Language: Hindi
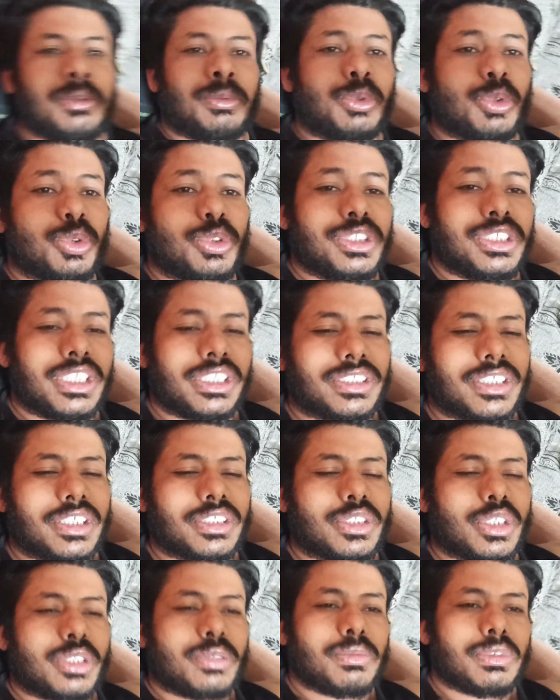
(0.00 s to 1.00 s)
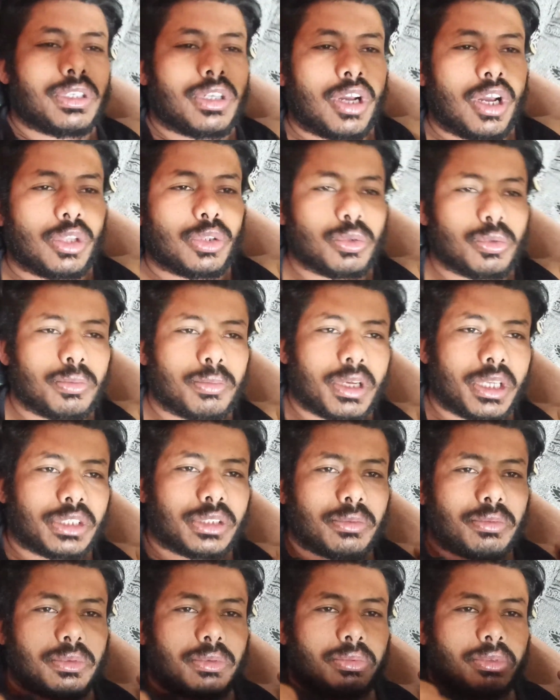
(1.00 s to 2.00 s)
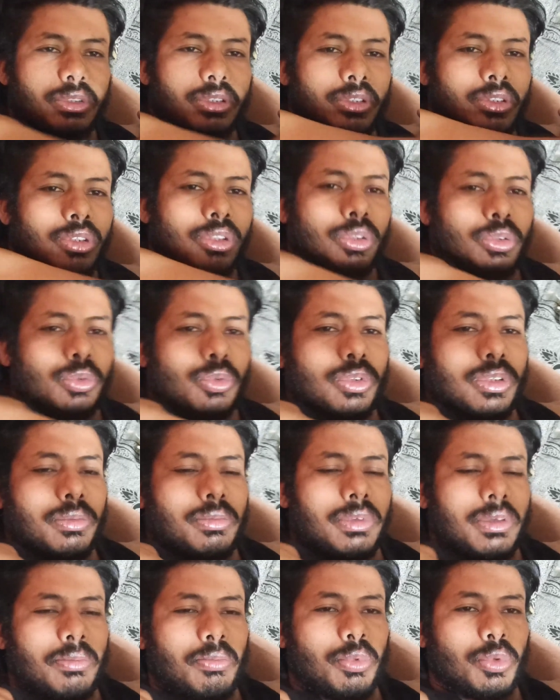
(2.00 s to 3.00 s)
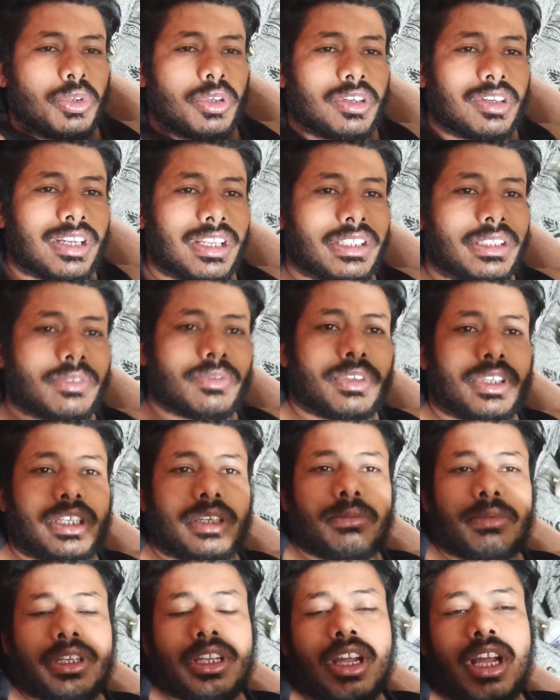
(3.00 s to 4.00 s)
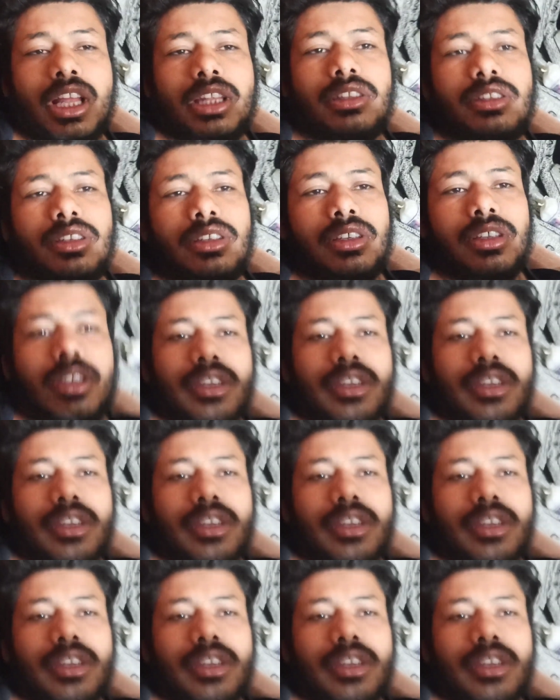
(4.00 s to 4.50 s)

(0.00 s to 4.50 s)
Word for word: अब दो दिन एक्सरसाइज करी मेरे हाथों में सबसे दर्द हो रही मेरे पूरे ट्रैसर वगैरह मेरे हाथ